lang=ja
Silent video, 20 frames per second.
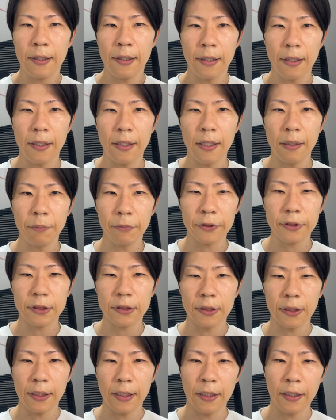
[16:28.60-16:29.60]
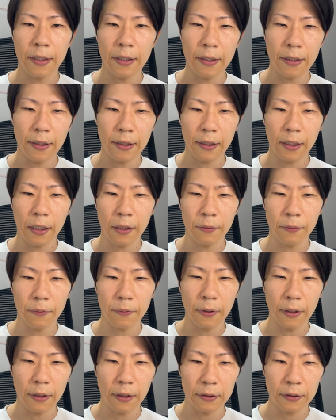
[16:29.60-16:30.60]
えー、もし、えー、可能
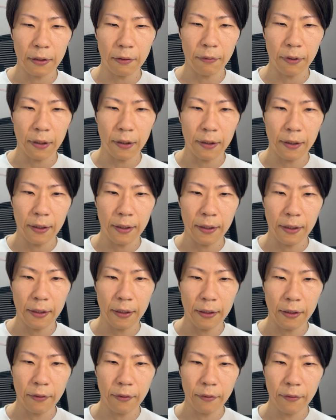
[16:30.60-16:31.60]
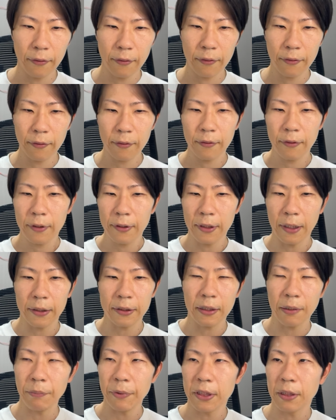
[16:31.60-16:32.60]
な方は、えー、やっ
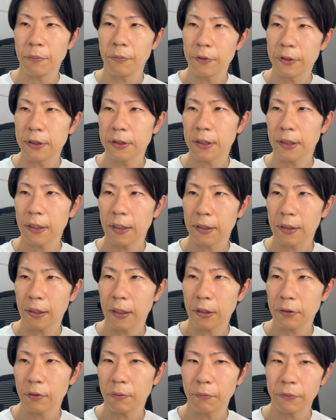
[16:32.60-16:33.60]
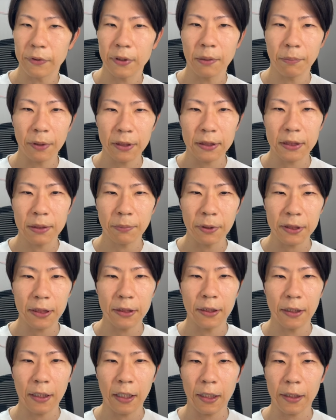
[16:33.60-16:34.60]
てみてもいいんじゃないかなと思ってます。すいませ
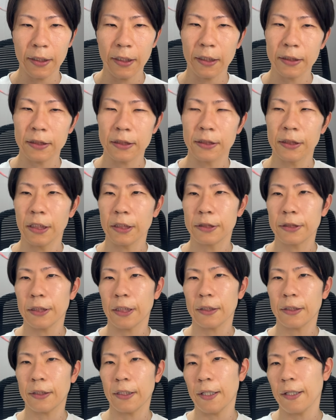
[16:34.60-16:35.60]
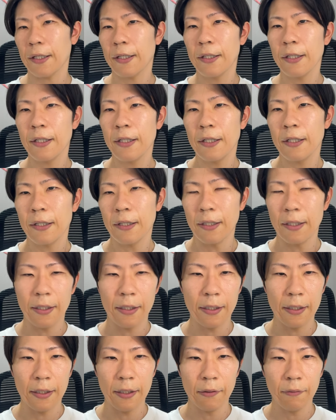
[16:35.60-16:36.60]
んね、駆け足になっちゃって、
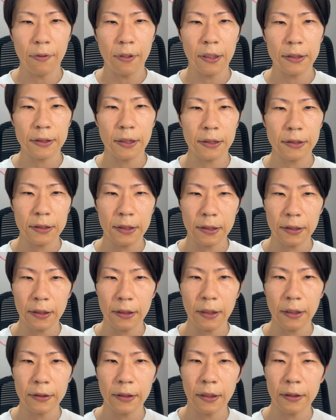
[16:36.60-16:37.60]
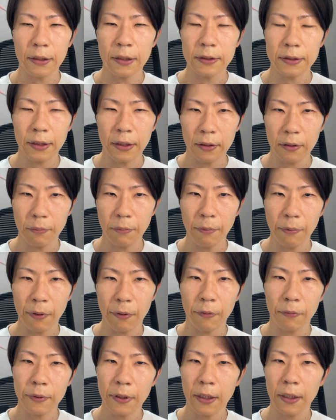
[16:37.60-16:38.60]
えー、お話しさせていただいたんですけども、
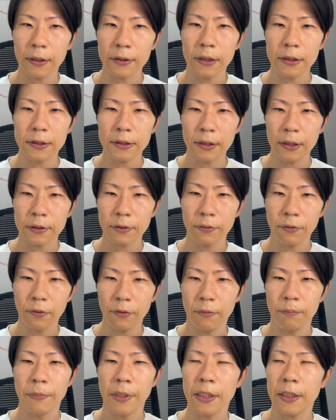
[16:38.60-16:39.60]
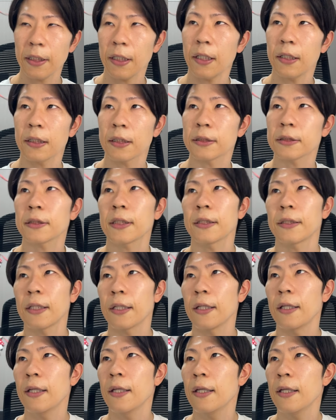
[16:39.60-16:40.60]
こんな形でそのメリハリつけて、